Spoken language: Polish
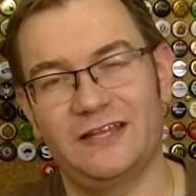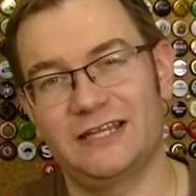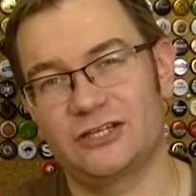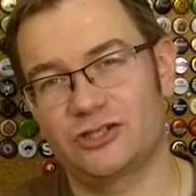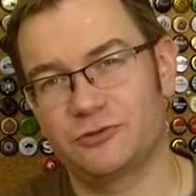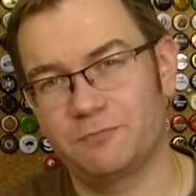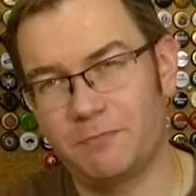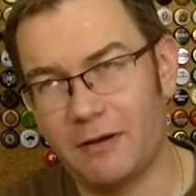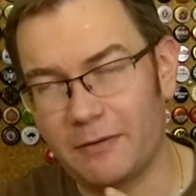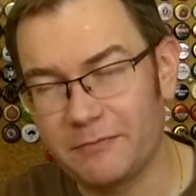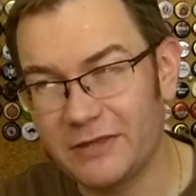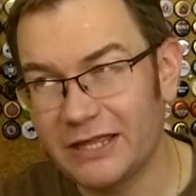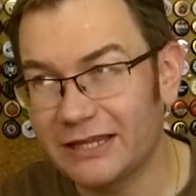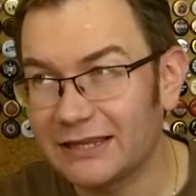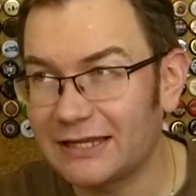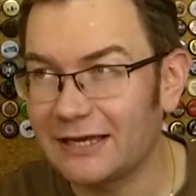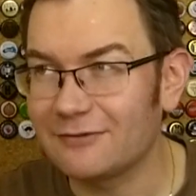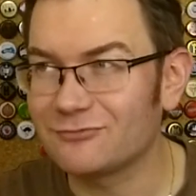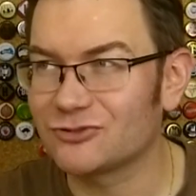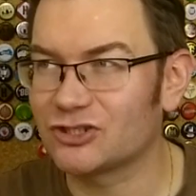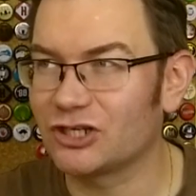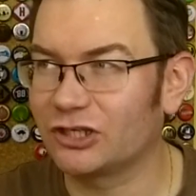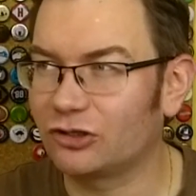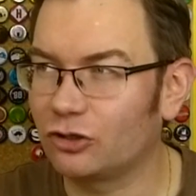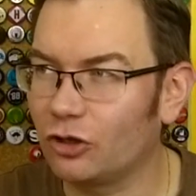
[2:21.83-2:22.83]
Znaczy
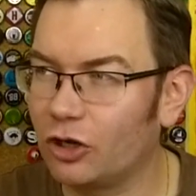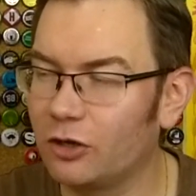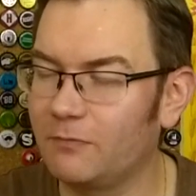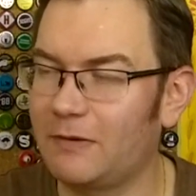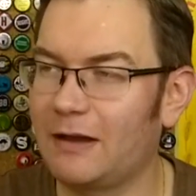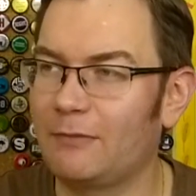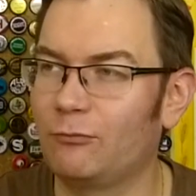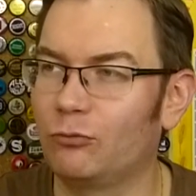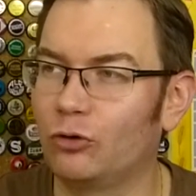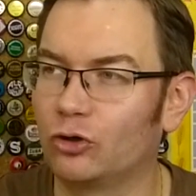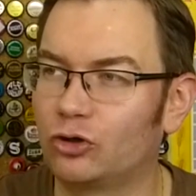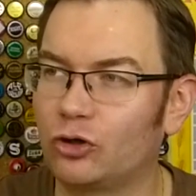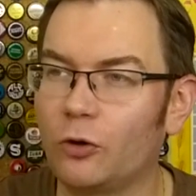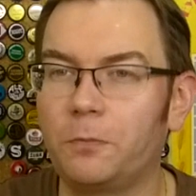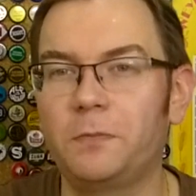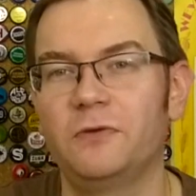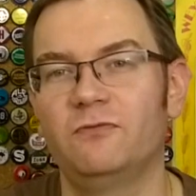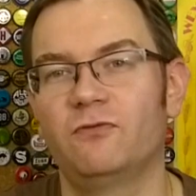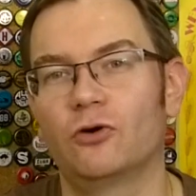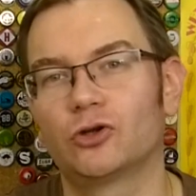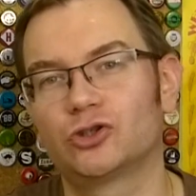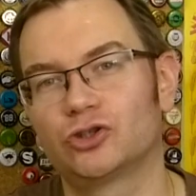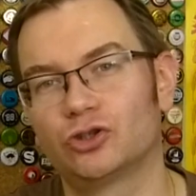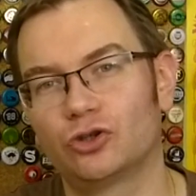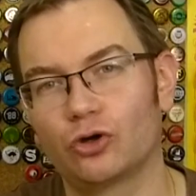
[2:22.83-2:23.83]
pamiętam, że to chyba było to
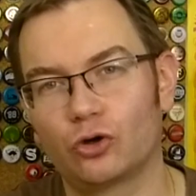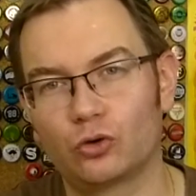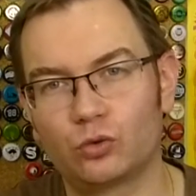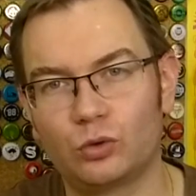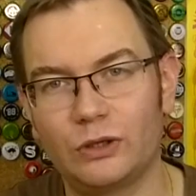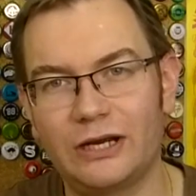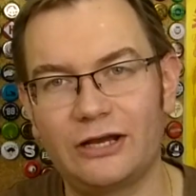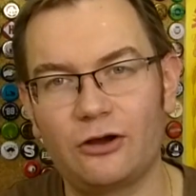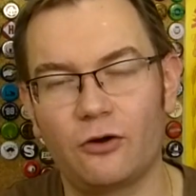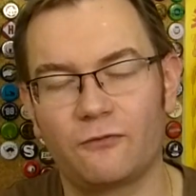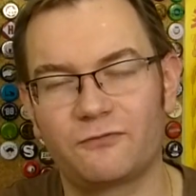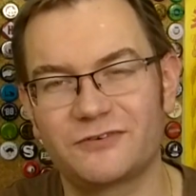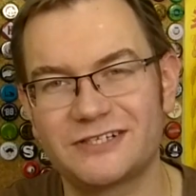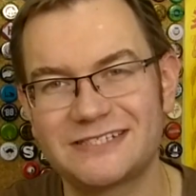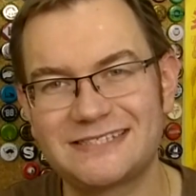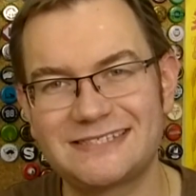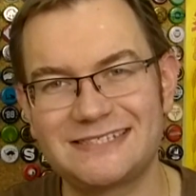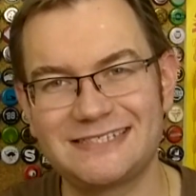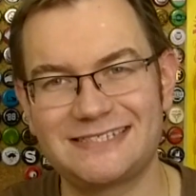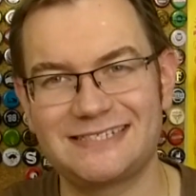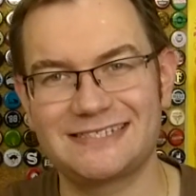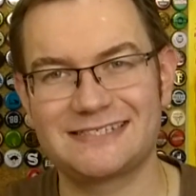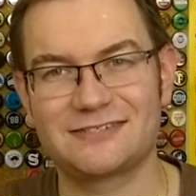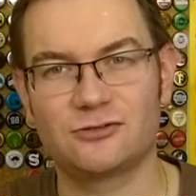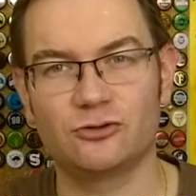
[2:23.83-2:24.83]
piwo, co do którego
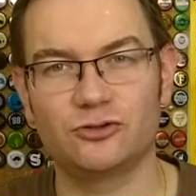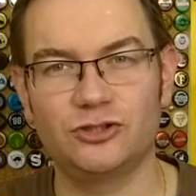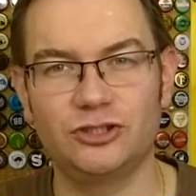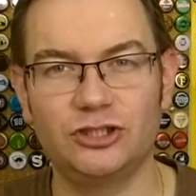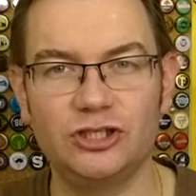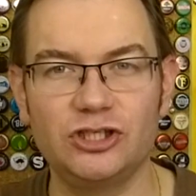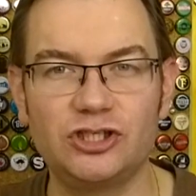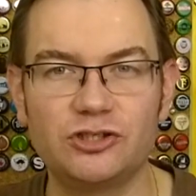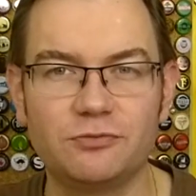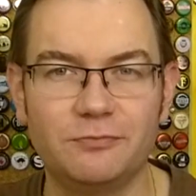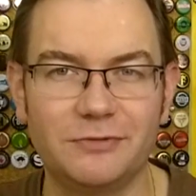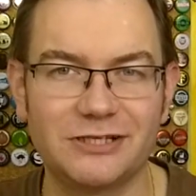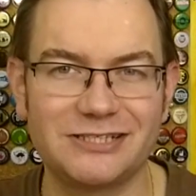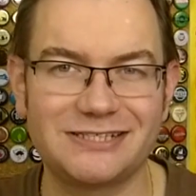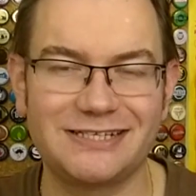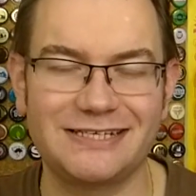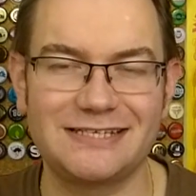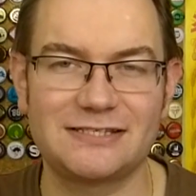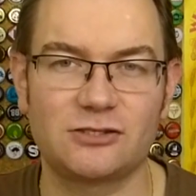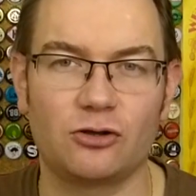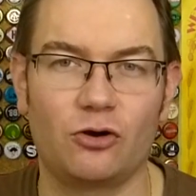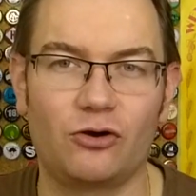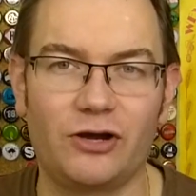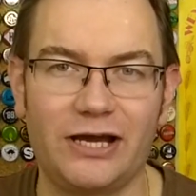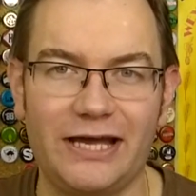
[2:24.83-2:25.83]
wszyscy się zgodziliśmy, że
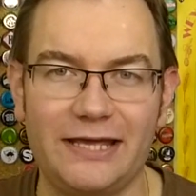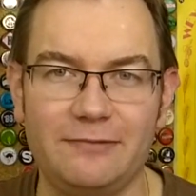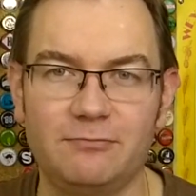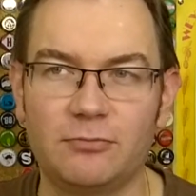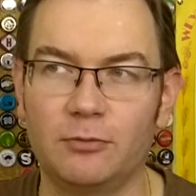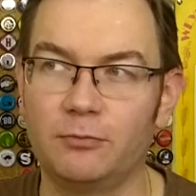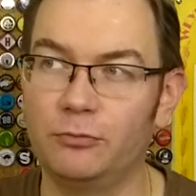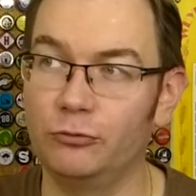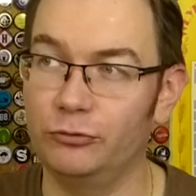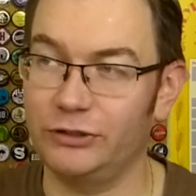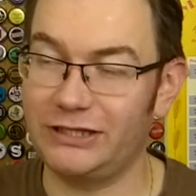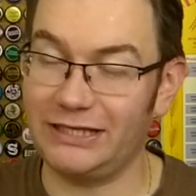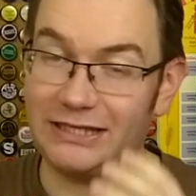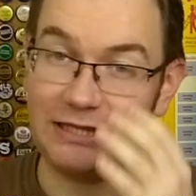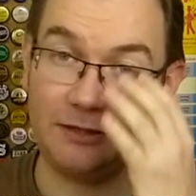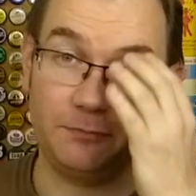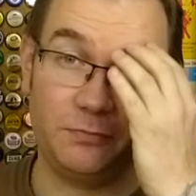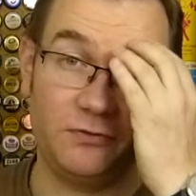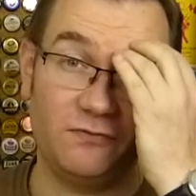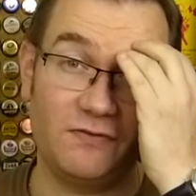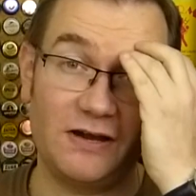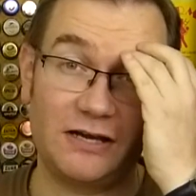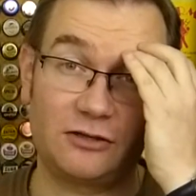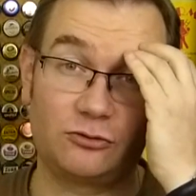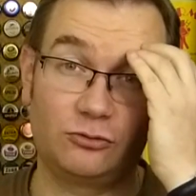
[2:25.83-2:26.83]
jest ok, bo były takie
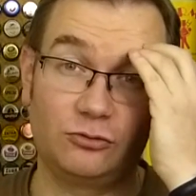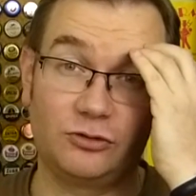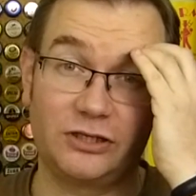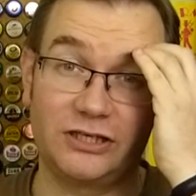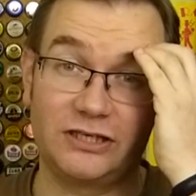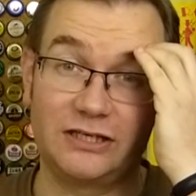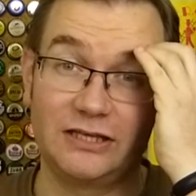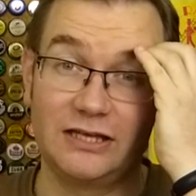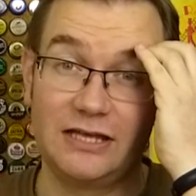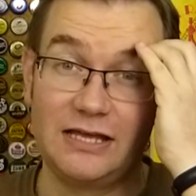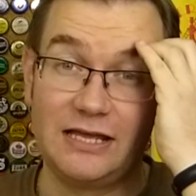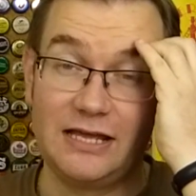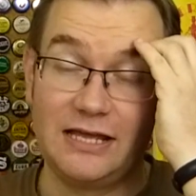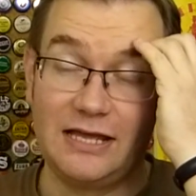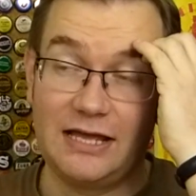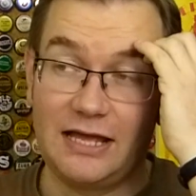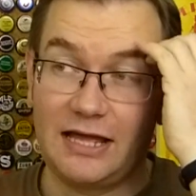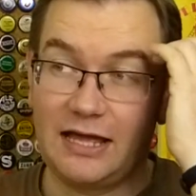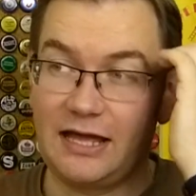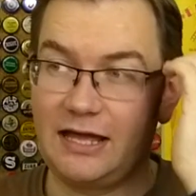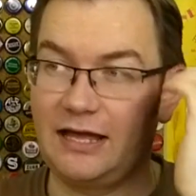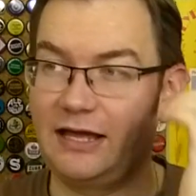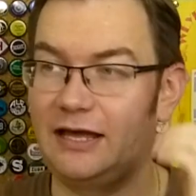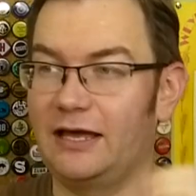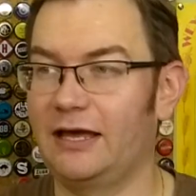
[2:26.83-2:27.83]
piwa, których
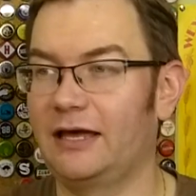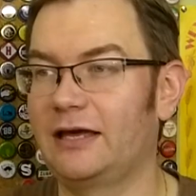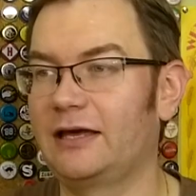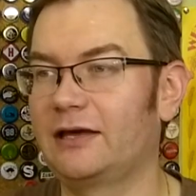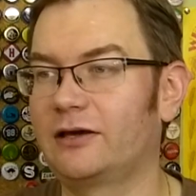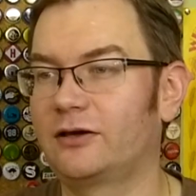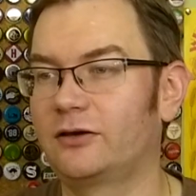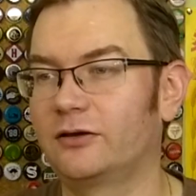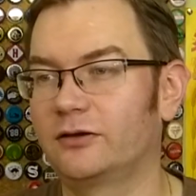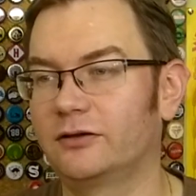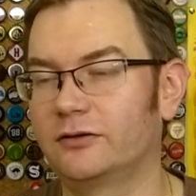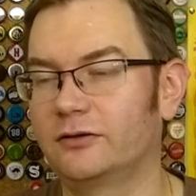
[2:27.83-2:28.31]
e,